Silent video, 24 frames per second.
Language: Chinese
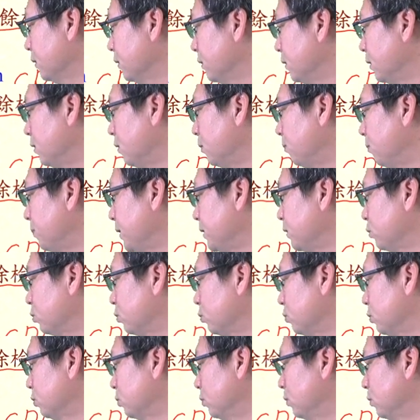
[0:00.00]
啊，被
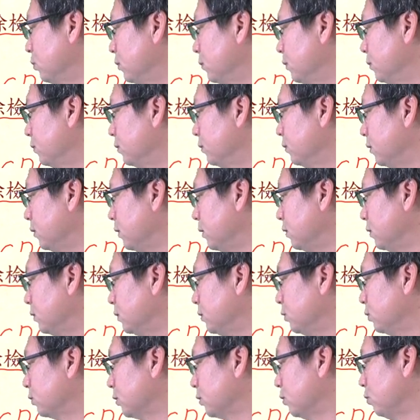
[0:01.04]
除。啊，
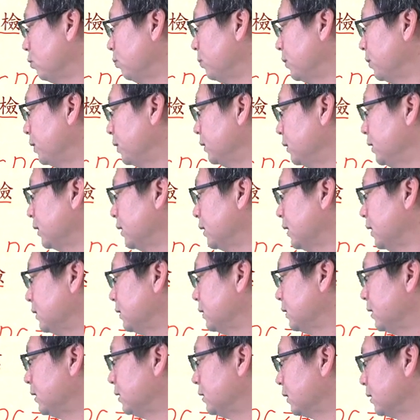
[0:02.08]
有时候我们应该
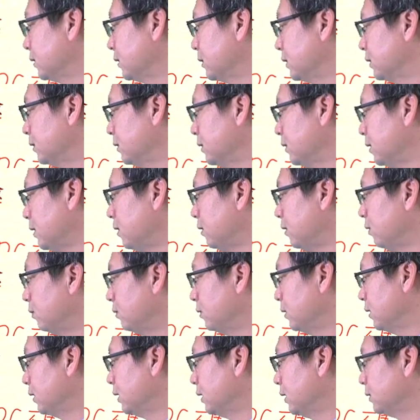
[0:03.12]
写这个式了啊，
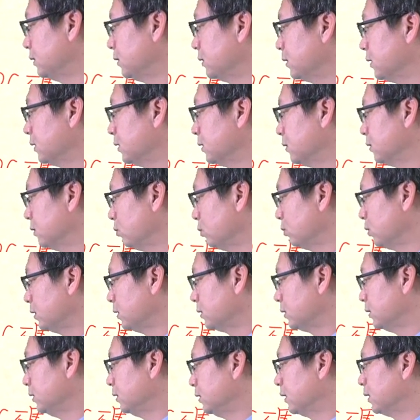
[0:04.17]
应该是这个是多
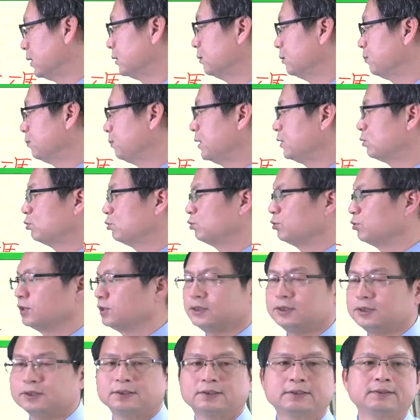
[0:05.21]
项式，应该是被除
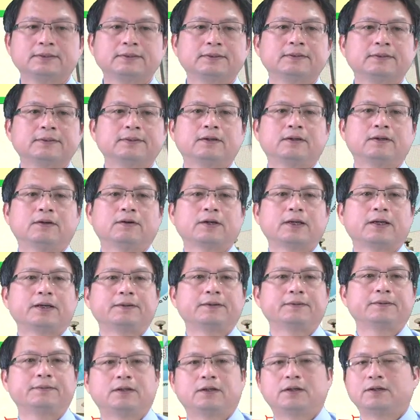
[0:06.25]
式，OK
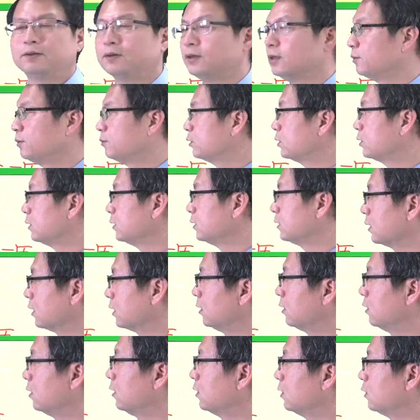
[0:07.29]
啊，而不是这
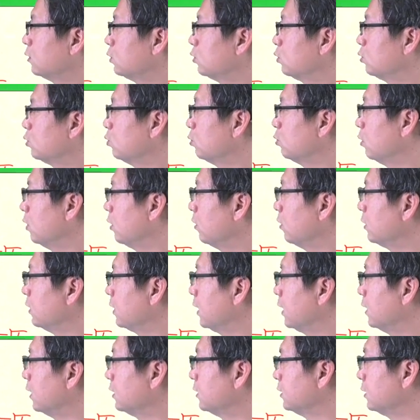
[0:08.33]
个啊数啊，应
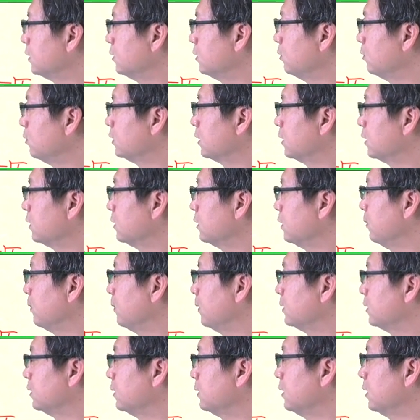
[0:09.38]
该是因为这个地
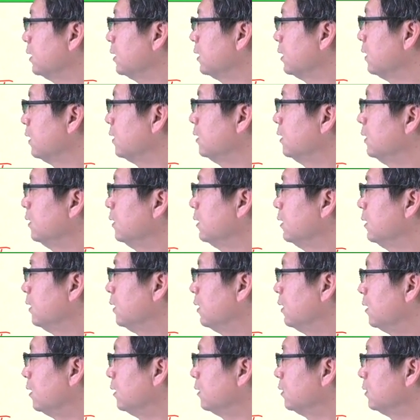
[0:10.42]
方是一个
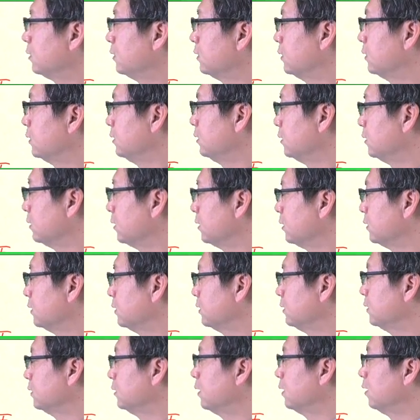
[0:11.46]
啊式子的
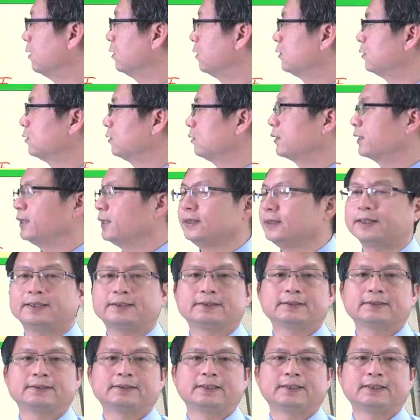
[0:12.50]
式啊，OK，应
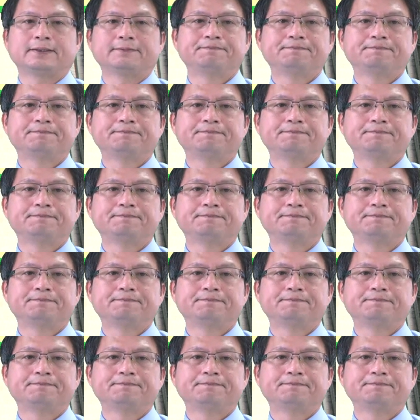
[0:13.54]
该是这样